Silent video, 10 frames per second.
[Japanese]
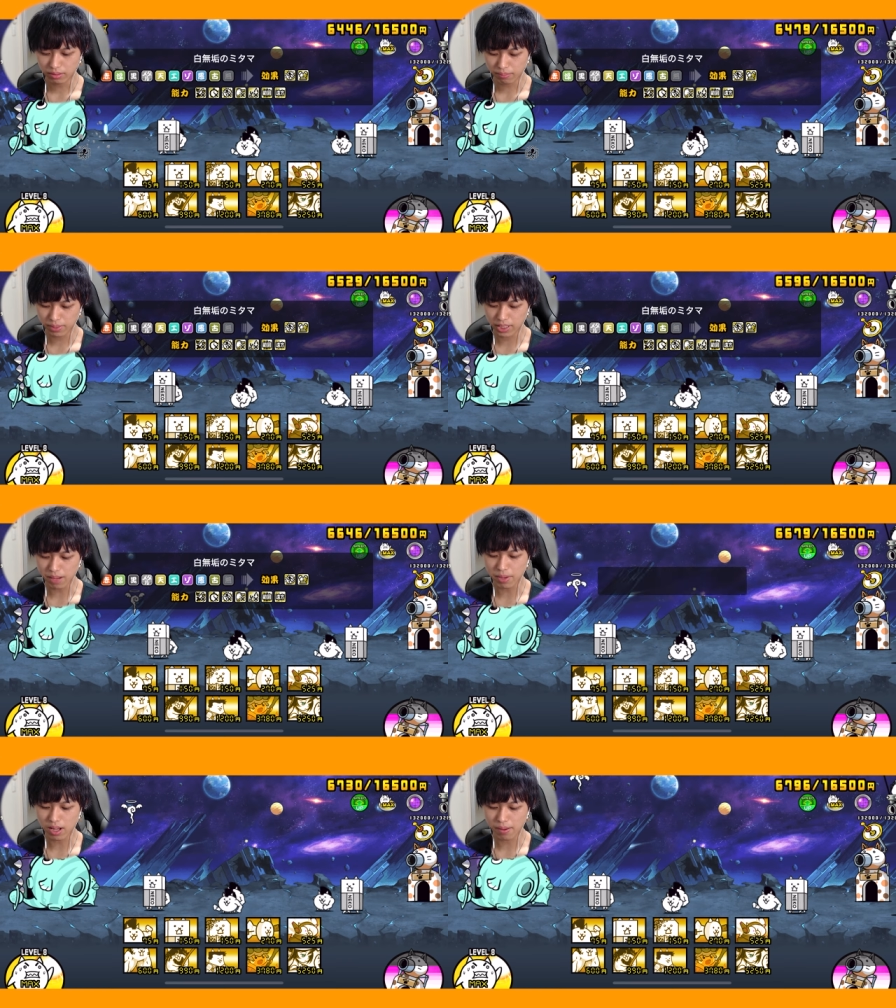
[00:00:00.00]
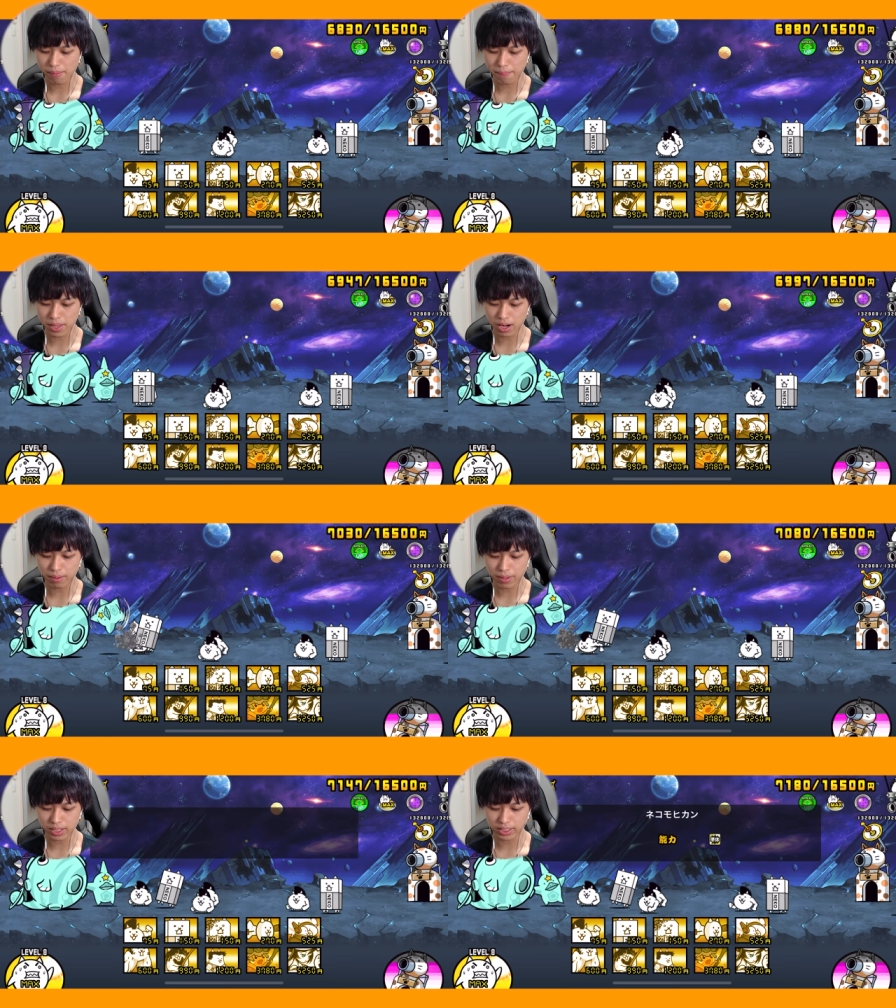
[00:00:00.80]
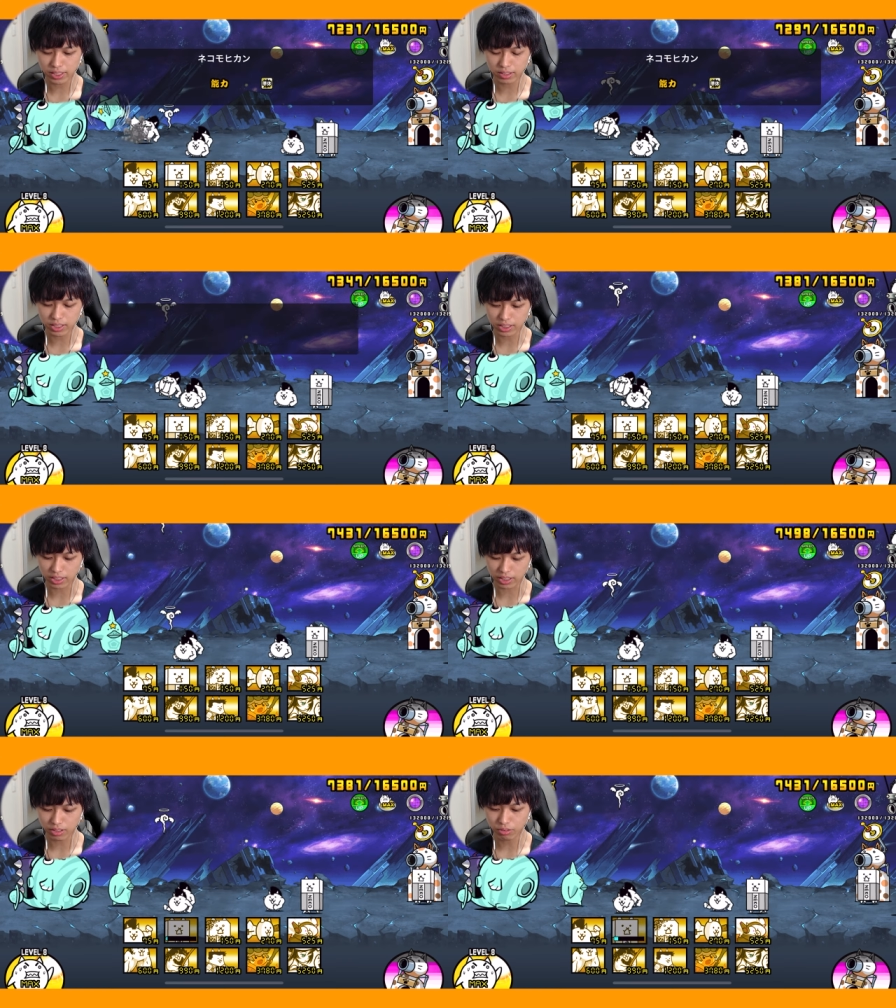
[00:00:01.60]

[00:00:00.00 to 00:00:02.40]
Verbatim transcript: 三玉メラバーニングあたり